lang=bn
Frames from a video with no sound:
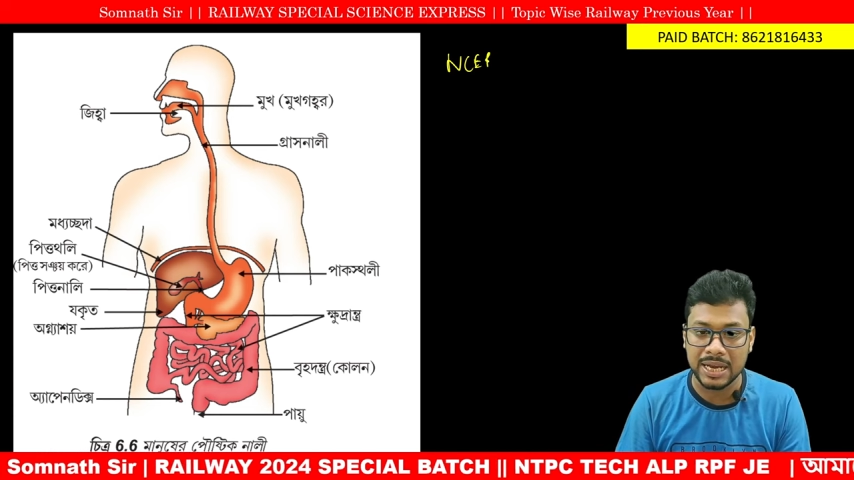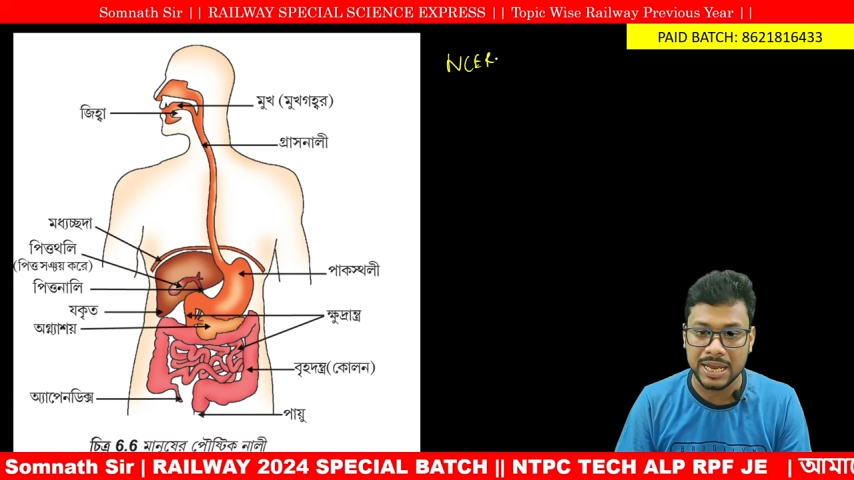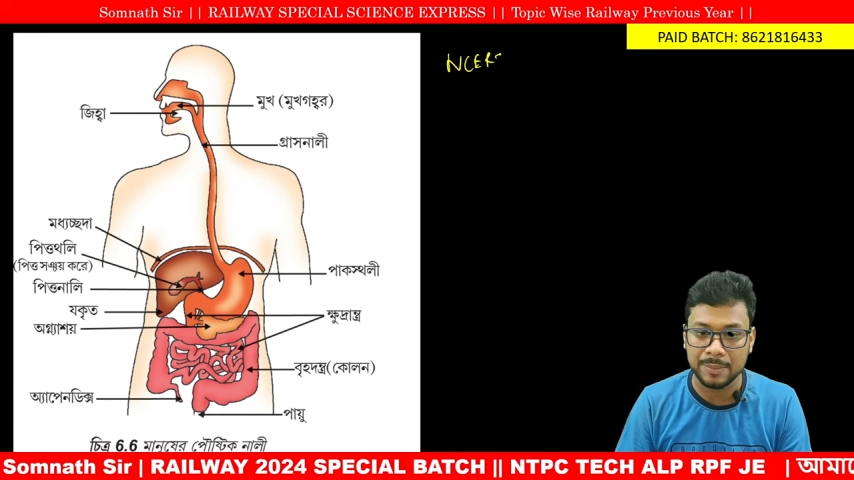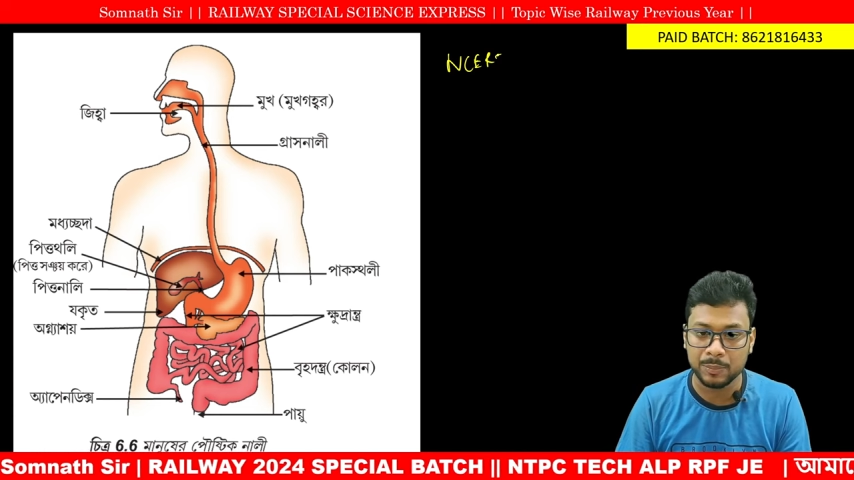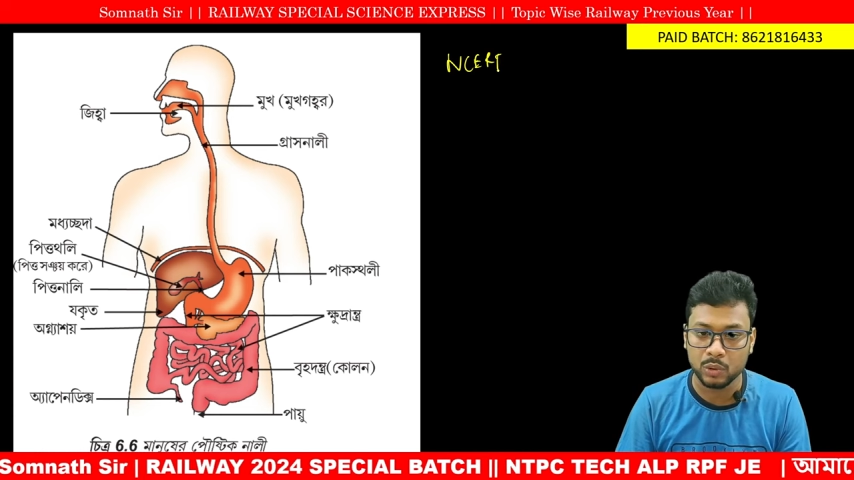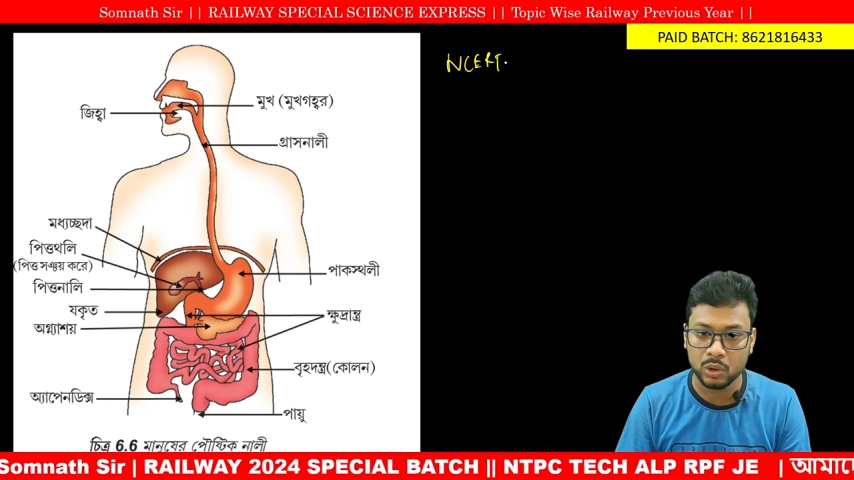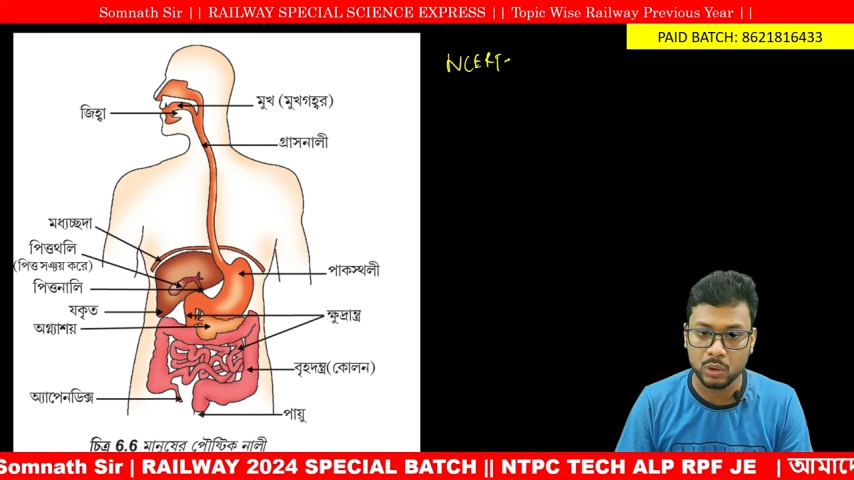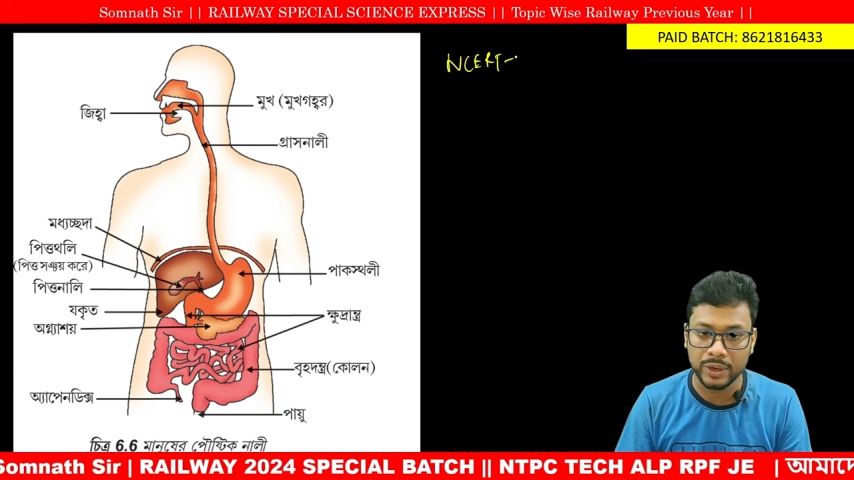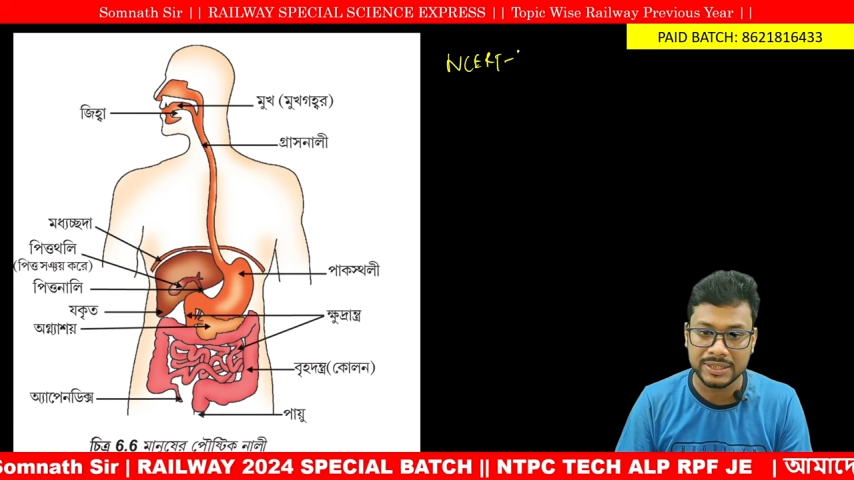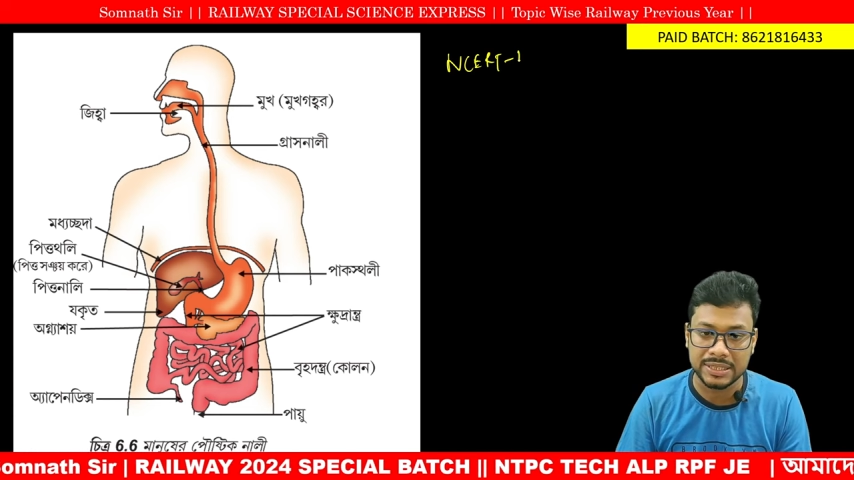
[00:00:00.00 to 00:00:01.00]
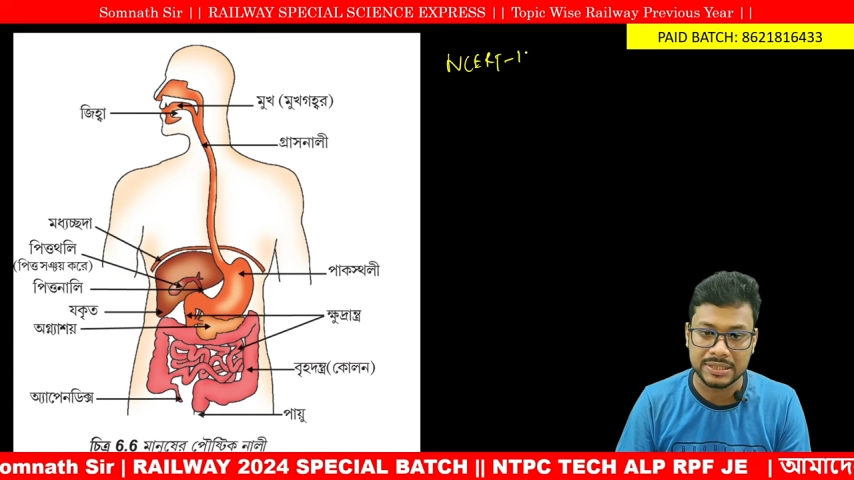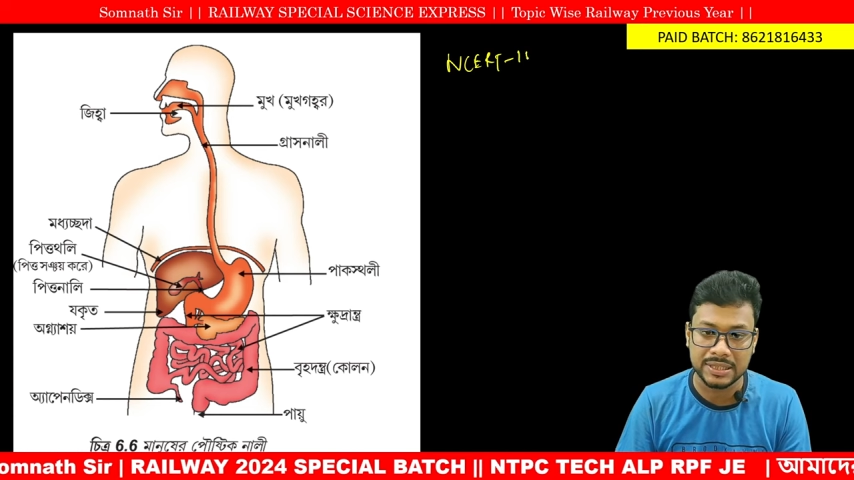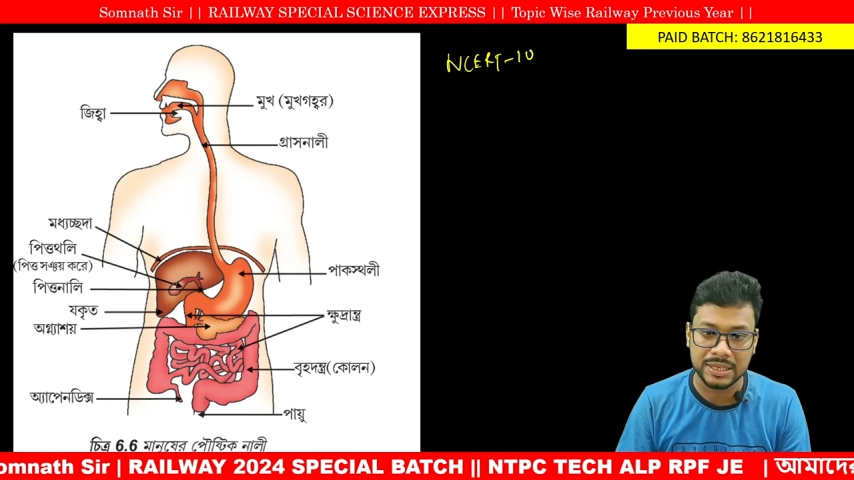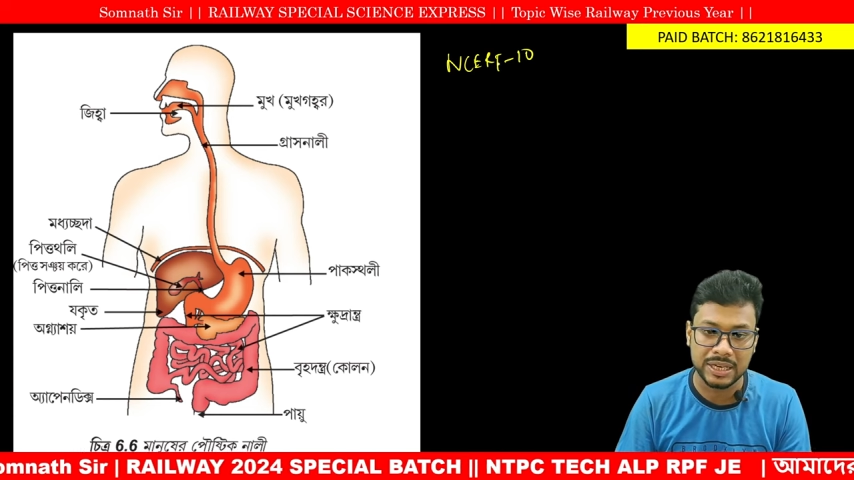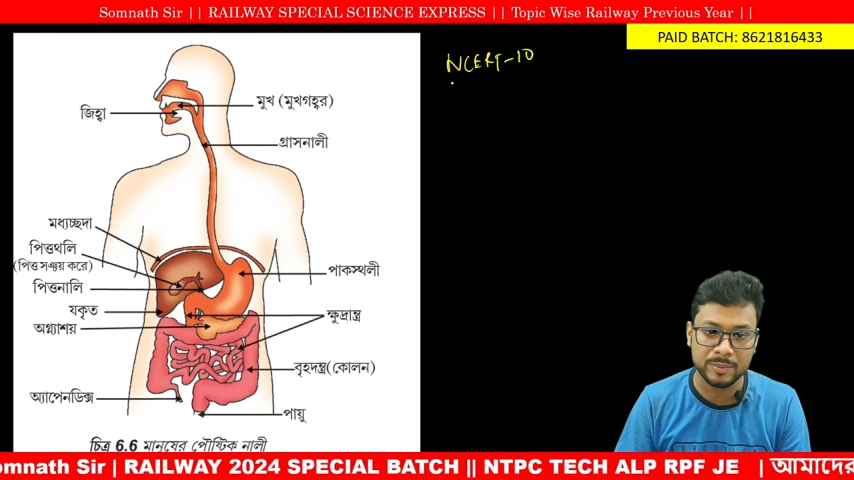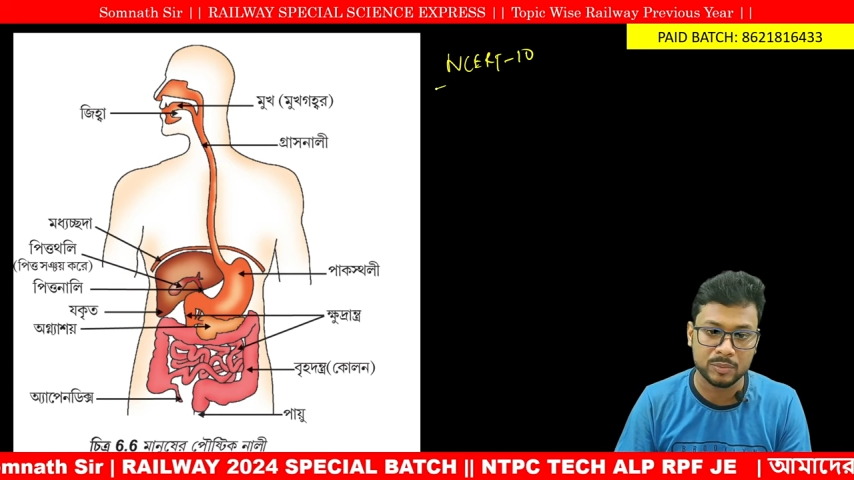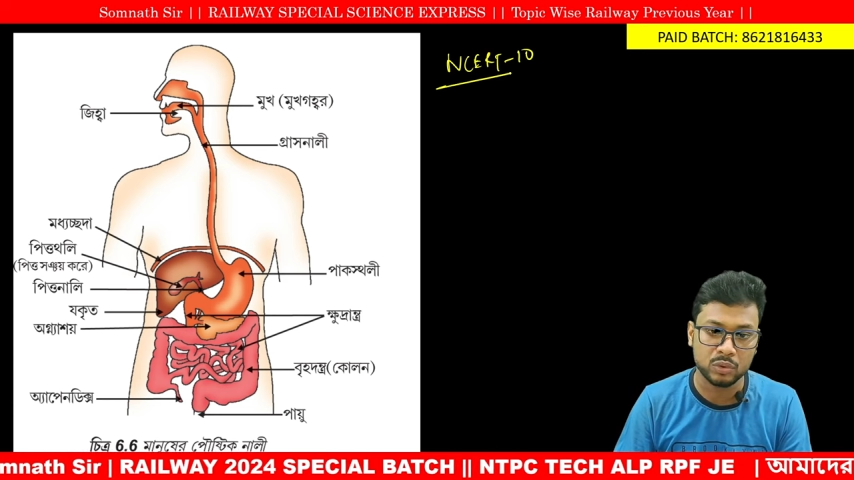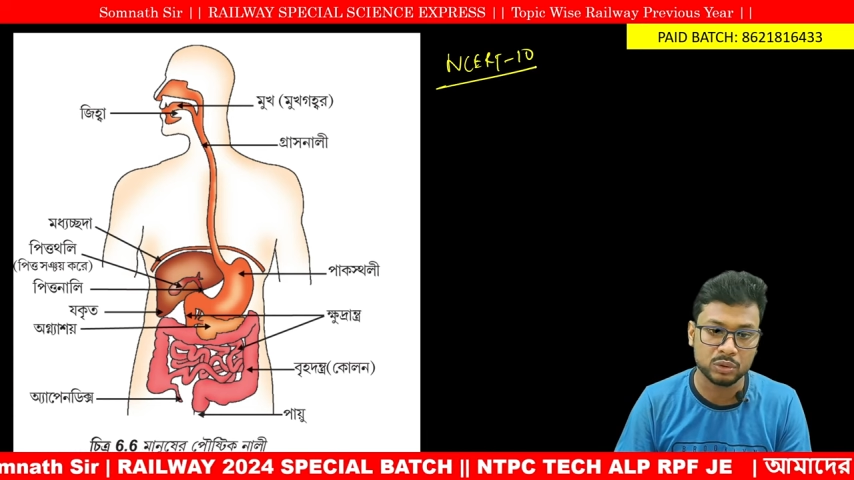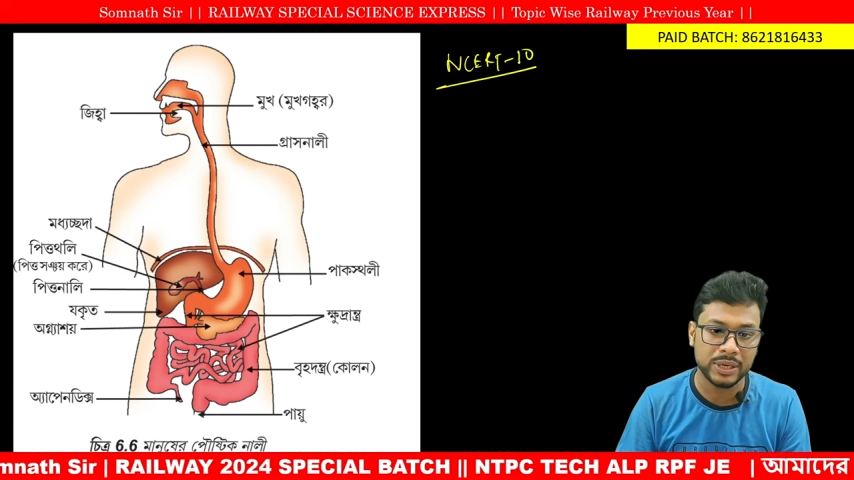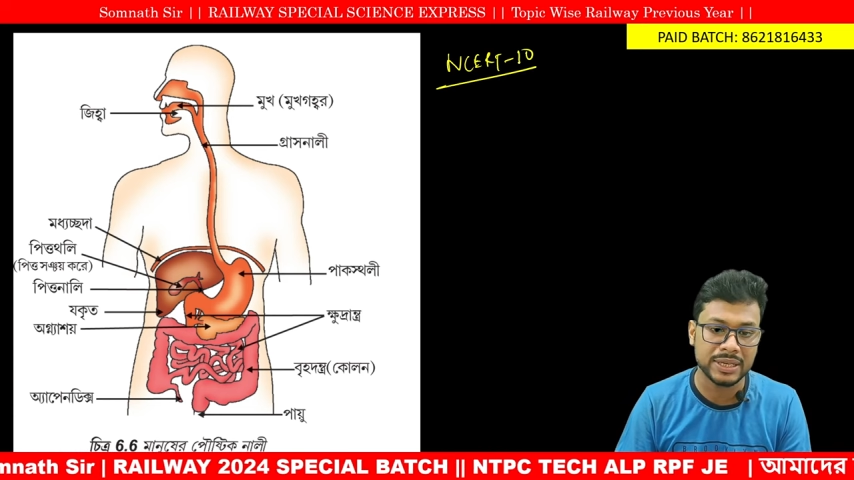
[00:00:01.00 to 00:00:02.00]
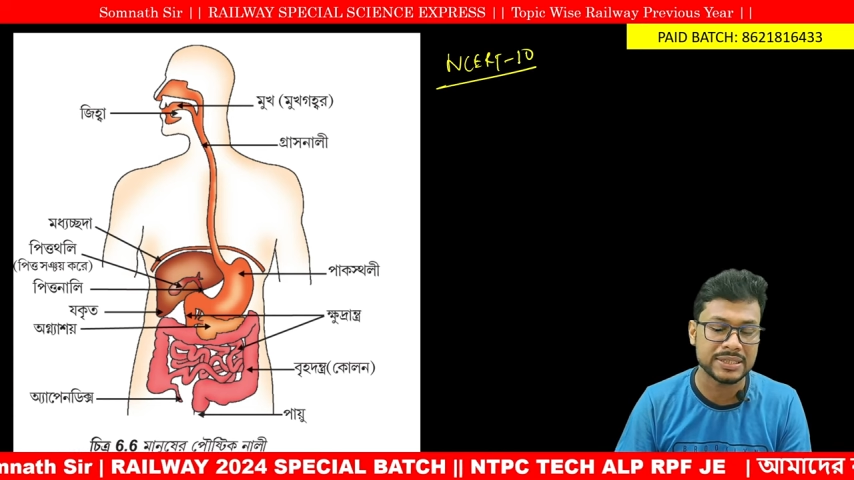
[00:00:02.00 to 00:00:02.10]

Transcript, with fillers: টাইপগুলো রয়েছে সেটাই আমি মূলত